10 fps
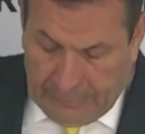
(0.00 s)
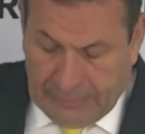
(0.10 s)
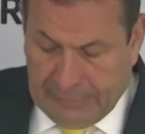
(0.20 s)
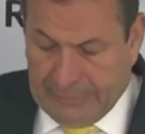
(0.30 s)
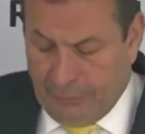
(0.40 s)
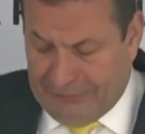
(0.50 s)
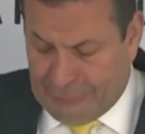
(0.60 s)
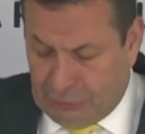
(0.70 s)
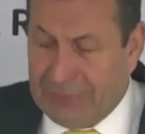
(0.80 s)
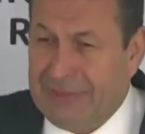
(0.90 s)
Ofreció
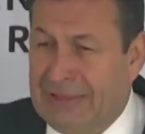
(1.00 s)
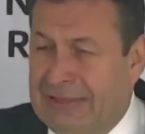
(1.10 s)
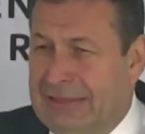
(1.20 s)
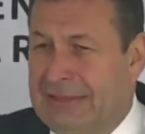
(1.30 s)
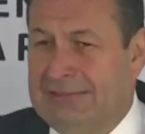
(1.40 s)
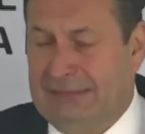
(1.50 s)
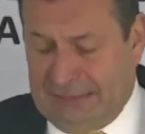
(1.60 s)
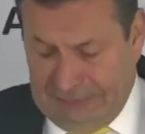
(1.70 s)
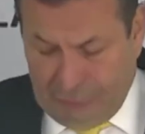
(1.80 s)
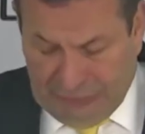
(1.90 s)
también la dirigencia
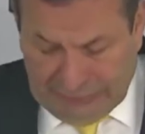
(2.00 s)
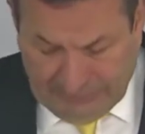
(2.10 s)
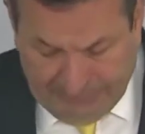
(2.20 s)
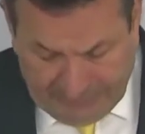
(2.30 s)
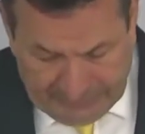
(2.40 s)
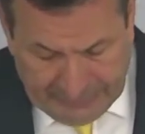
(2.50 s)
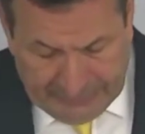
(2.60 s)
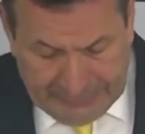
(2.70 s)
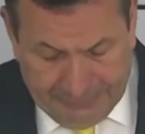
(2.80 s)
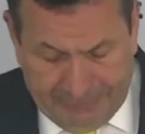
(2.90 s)
nacional del PRD
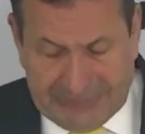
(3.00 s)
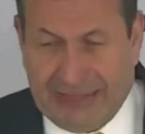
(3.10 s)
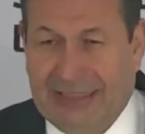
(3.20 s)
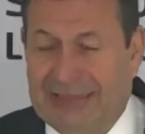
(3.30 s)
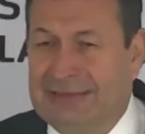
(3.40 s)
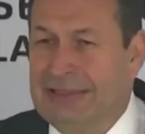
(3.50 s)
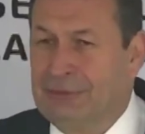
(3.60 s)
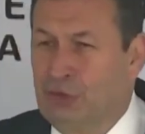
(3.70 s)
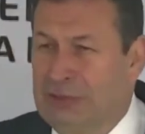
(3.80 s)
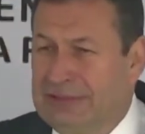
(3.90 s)
que pasadas las
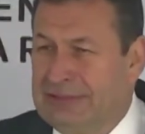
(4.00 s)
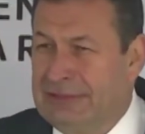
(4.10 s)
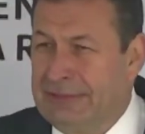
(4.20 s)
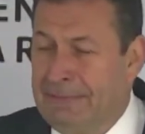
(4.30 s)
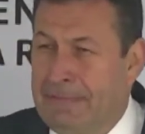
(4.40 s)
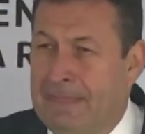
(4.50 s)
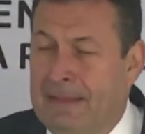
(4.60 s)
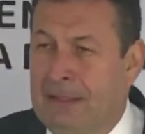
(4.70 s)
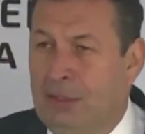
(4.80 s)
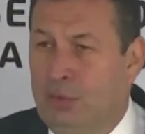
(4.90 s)
elecciones de
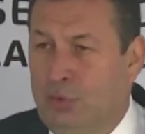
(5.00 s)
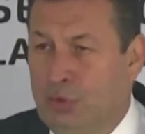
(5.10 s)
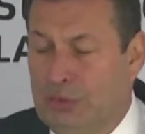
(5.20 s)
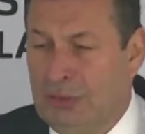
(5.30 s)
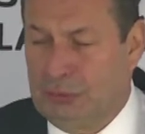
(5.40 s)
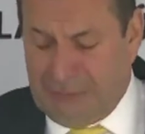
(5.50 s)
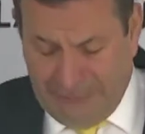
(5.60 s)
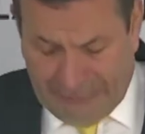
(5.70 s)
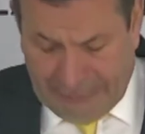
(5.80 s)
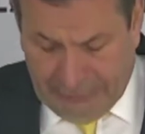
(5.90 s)
junio del
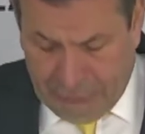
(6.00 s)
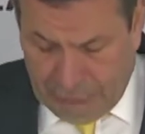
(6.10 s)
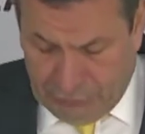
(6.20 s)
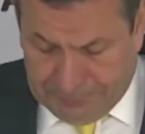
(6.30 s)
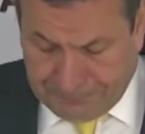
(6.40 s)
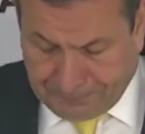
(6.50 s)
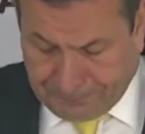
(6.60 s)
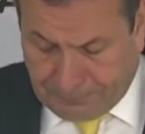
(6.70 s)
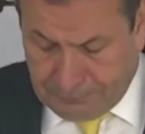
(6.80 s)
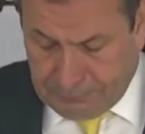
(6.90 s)
2022
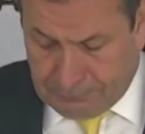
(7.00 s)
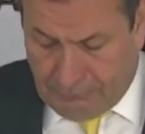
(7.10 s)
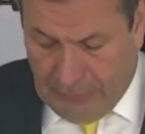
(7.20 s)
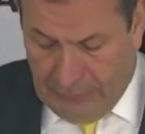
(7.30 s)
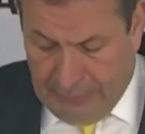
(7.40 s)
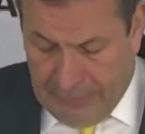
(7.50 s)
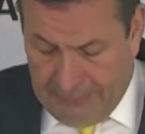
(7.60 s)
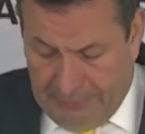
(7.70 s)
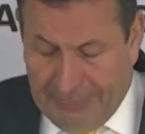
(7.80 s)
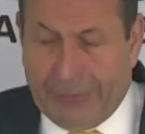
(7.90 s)
va a
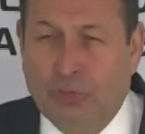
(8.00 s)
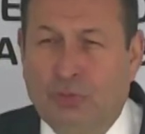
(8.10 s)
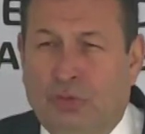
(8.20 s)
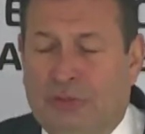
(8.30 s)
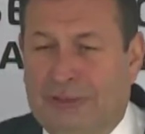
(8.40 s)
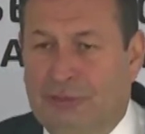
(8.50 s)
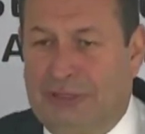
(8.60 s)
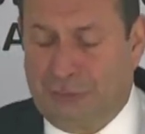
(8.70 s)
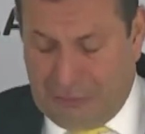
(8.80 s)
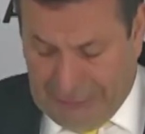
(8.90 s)
haber un Congreso
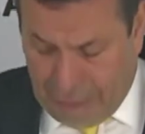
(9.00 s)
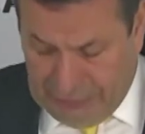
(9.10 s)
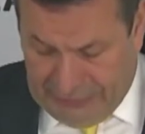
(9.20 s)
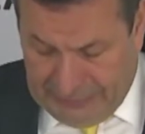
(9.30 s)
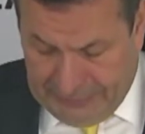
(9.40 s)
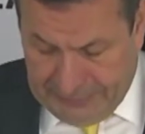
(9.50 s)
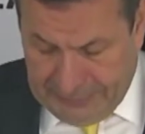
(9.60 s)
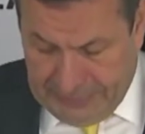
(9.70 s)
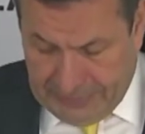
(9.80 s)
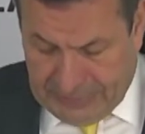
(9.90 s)
Nacional donde
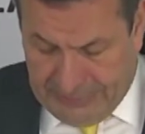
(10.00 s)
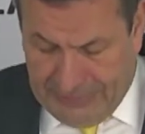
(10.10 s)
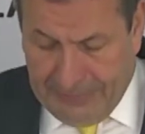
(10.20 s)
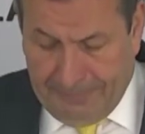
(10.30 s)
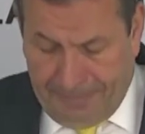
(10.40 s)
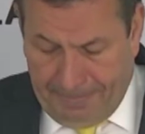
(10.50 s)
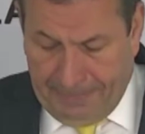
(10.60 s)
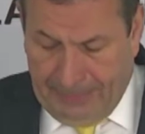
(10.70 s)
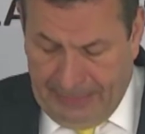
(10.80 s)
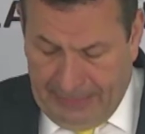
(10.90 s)
se va
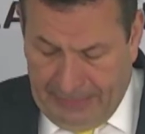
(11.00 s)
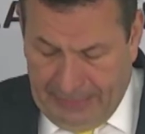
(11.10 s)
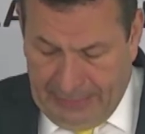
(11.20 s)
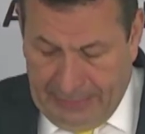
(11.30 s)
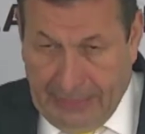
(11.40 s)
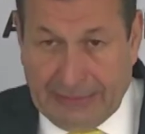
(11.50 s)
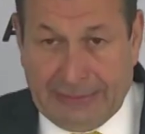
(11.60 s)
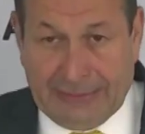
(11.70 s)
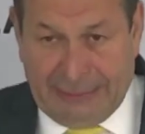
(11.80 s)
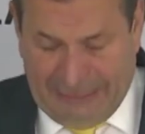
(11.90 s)
a intentar